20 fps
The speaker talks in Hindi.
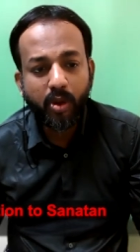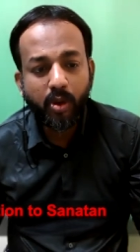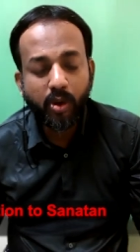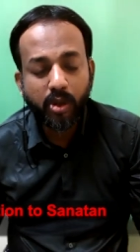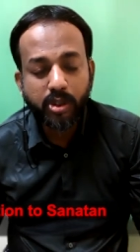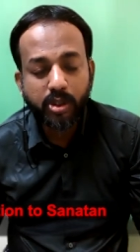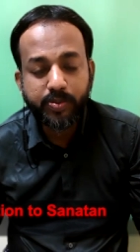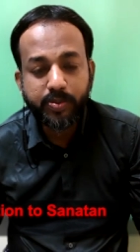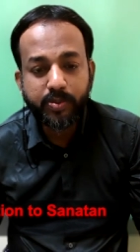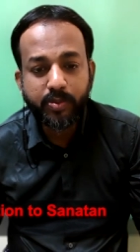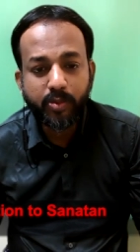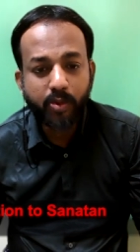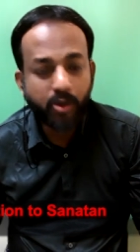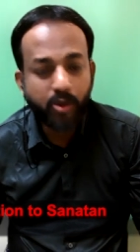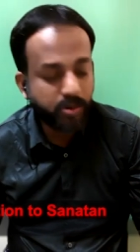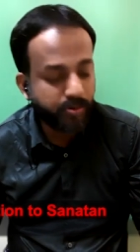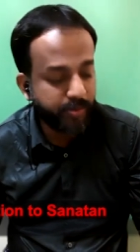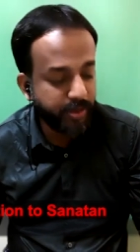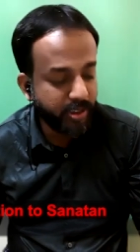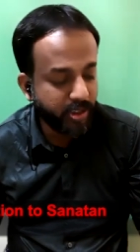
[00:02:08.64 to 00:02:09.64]
उस वो
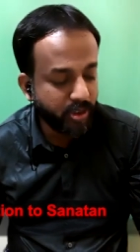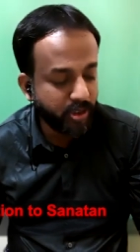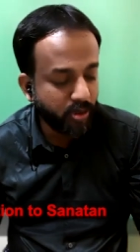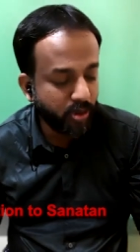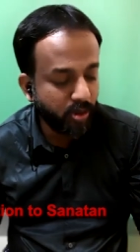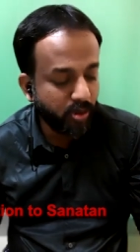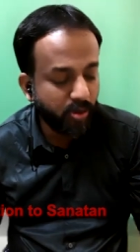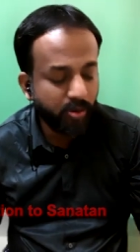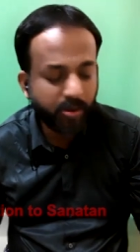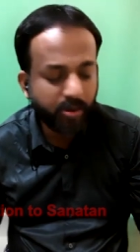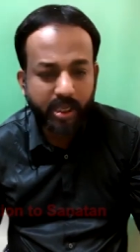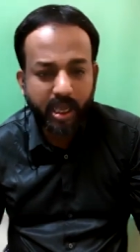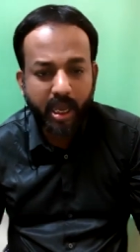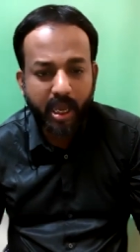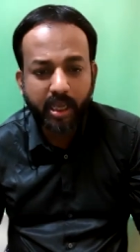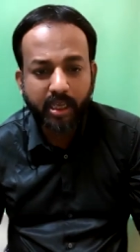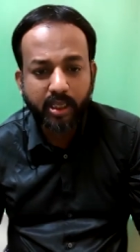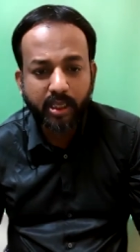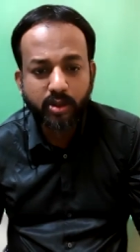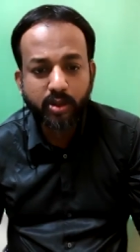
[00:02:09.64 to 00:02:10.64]
स्पीच को
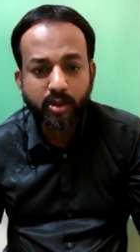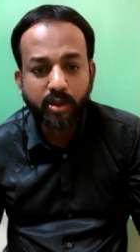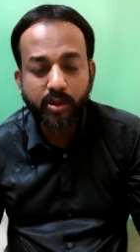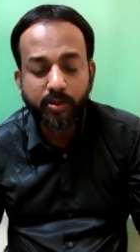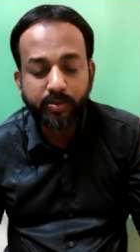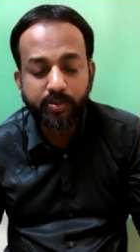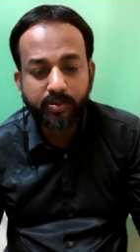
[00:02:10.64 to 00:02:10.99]
यहाँ के जो